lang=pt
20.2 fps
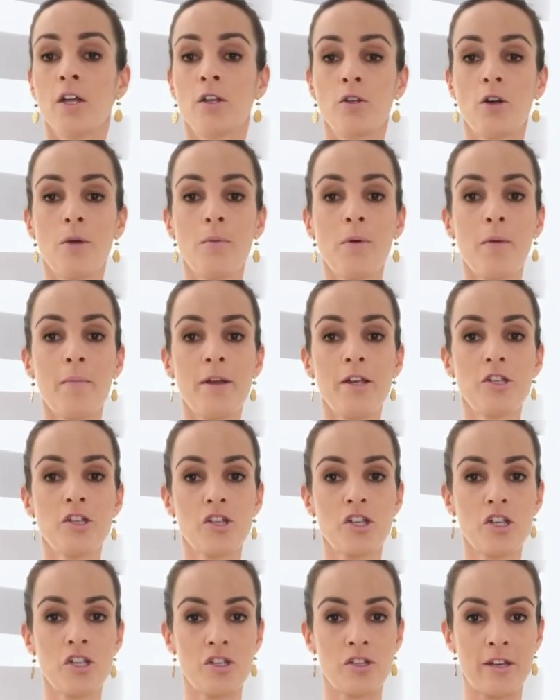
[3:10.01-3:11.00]
Normalmente a
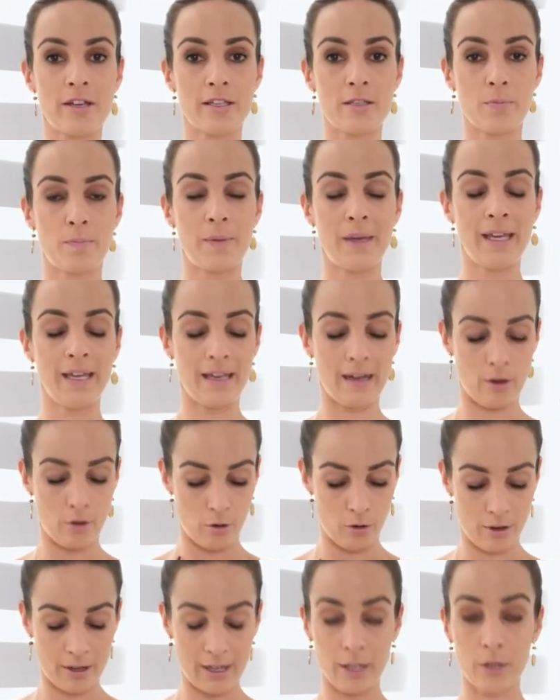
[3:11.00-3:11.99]
gente respira
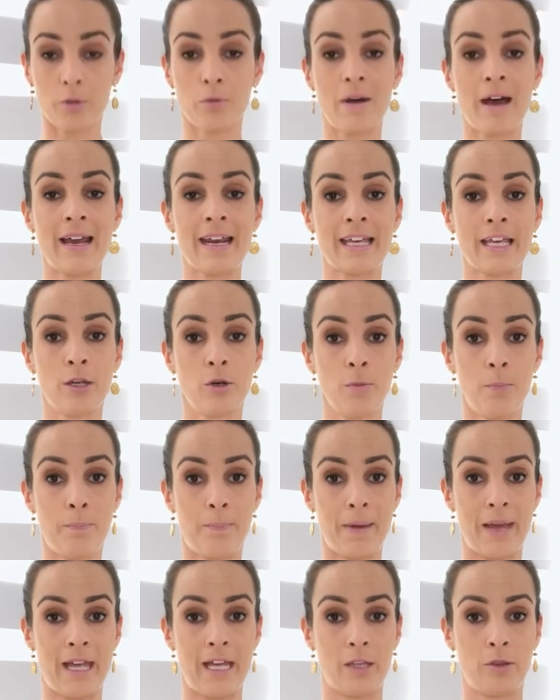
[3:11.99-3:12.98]
colocando ar aqui no
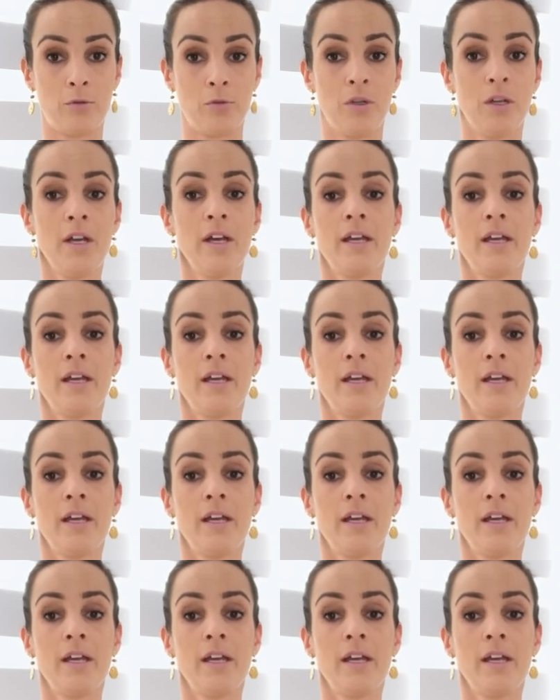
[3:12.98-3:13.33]
peito.